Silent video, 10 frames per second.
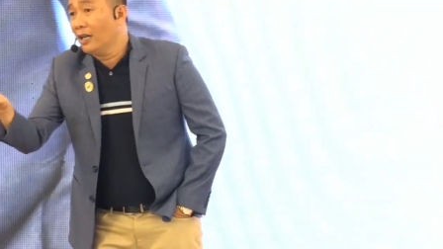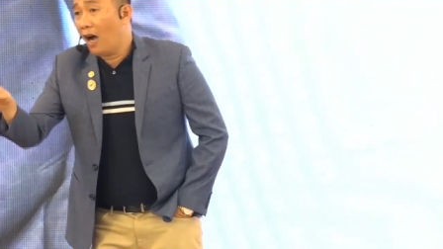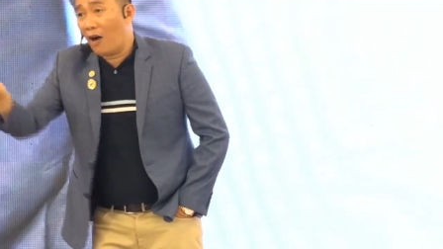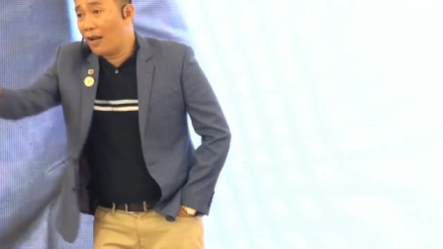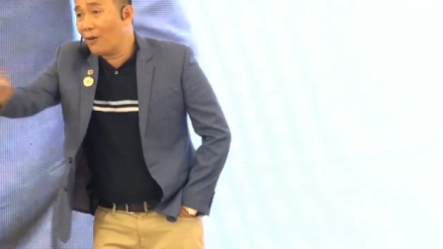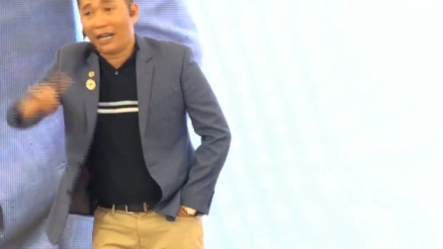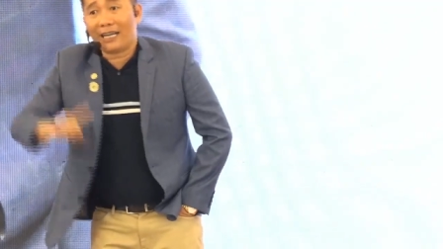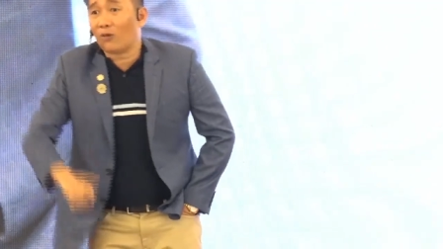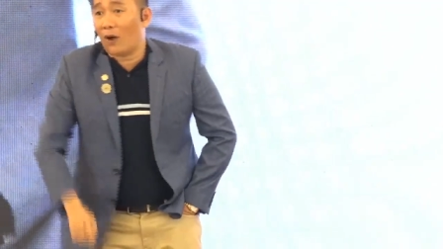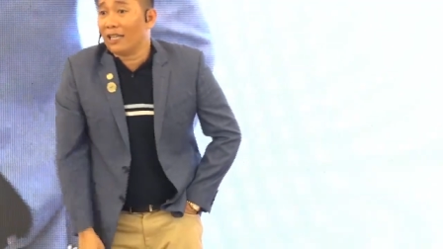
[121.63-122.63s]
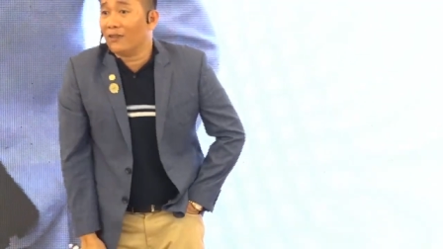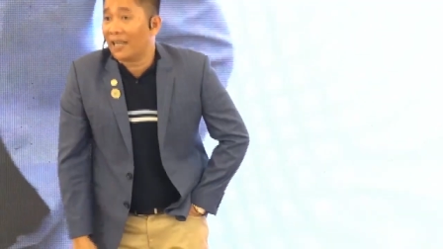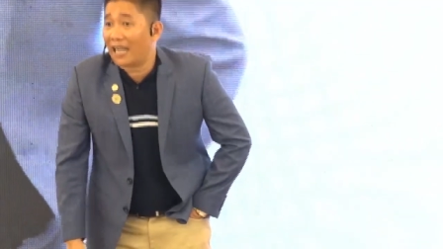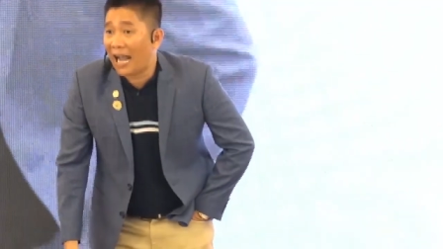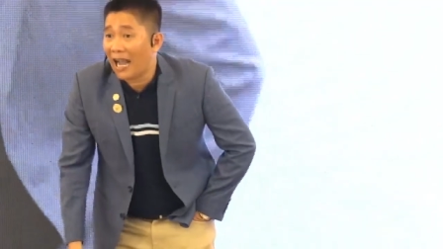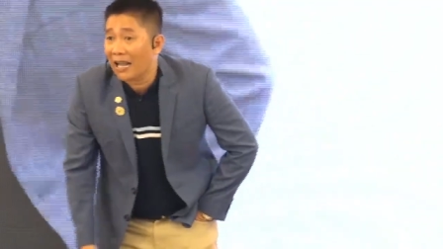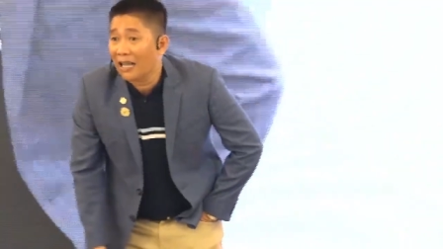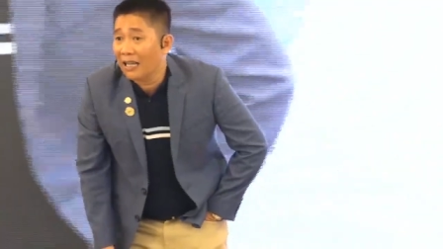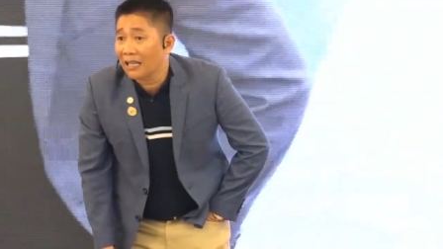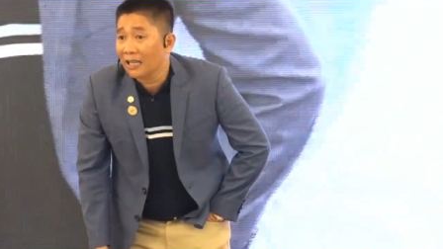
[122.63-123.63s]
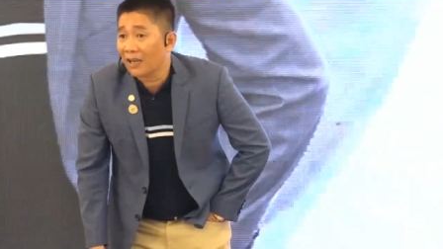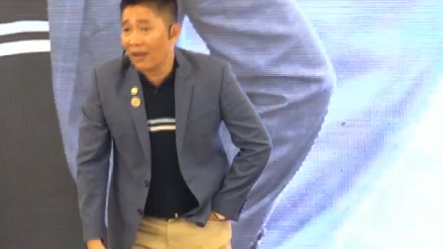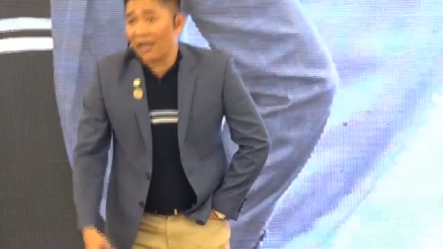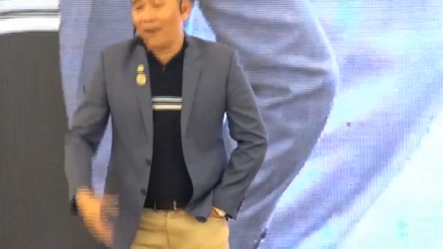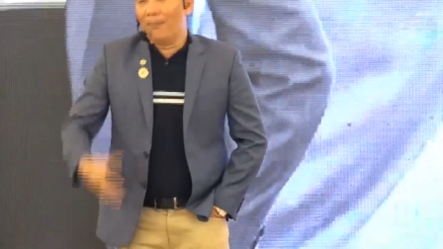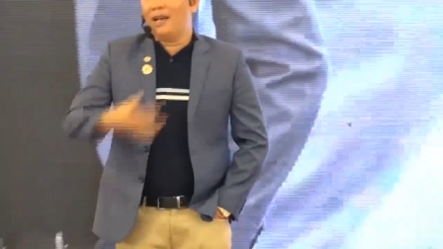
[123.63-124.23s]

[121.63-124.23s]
họ đều ra kết quả như vậy cả có nghĩa là mình